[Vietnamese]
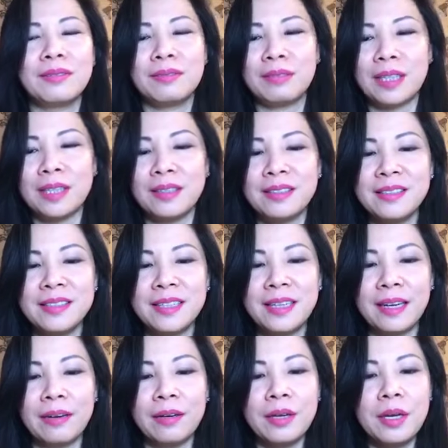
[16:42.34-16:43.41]
phải nói như thế
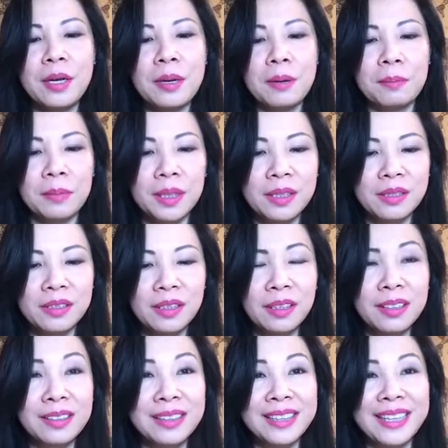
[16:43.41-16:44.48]
nào mình
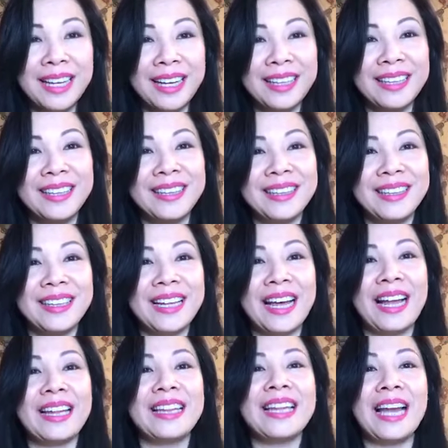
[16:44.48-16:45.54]
rất là
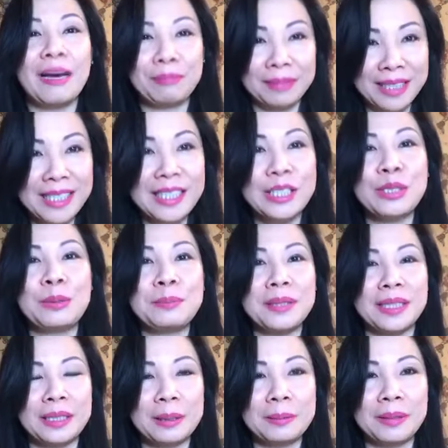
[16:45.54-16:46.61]
là làm cái gì cho
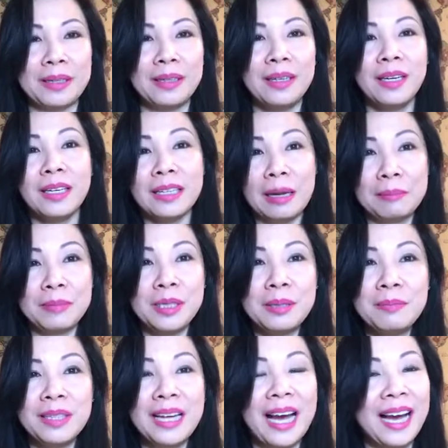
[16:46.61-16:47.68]
mình không ạ à? thậm chí
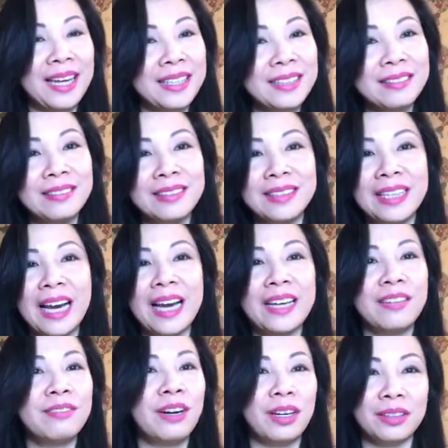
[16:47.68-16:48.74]
mình hại người
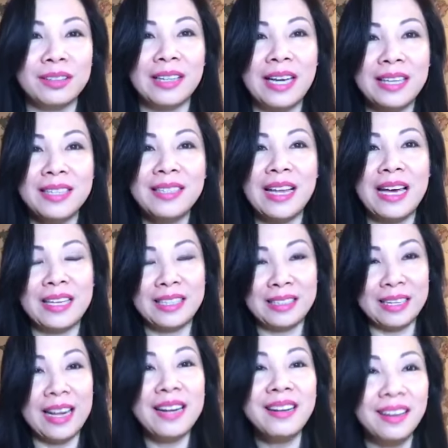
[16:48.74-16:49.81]
hại vật để để
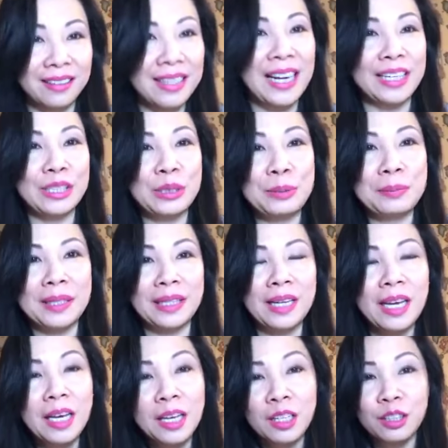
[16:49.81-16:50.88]
để lợi lạc cho mình
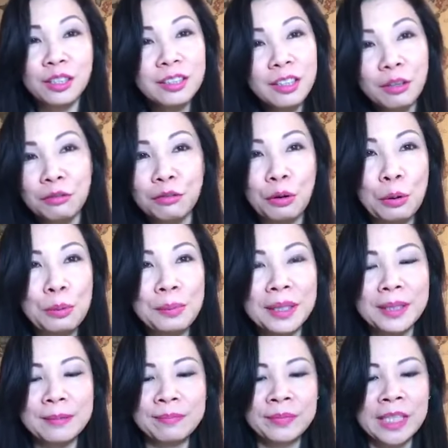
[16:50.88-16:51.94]
rất là vô
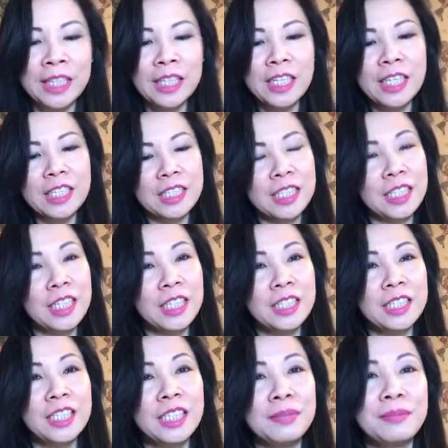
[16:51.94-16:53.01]
minh cho
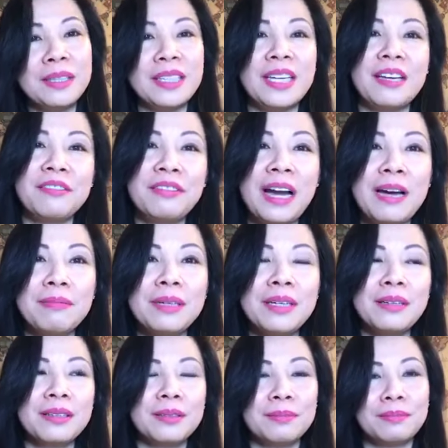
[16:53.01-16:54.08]
nên khi mình nghe pháp đó
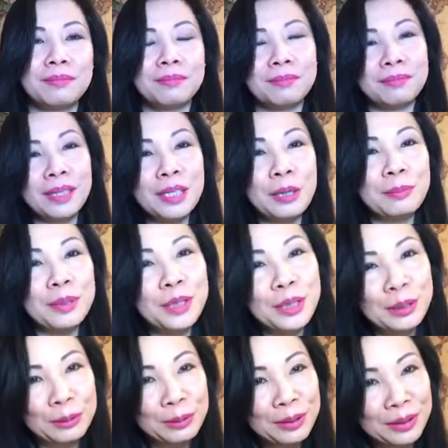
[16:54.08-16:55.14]
bắt đầu mình
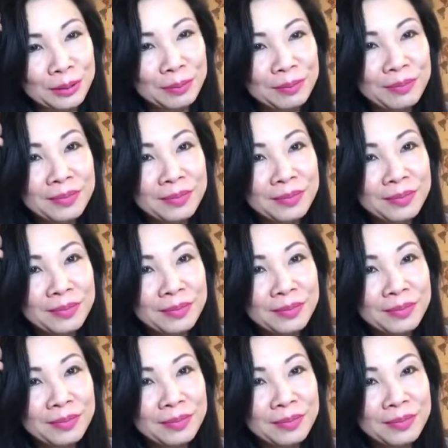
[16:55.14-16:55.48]
hiểu được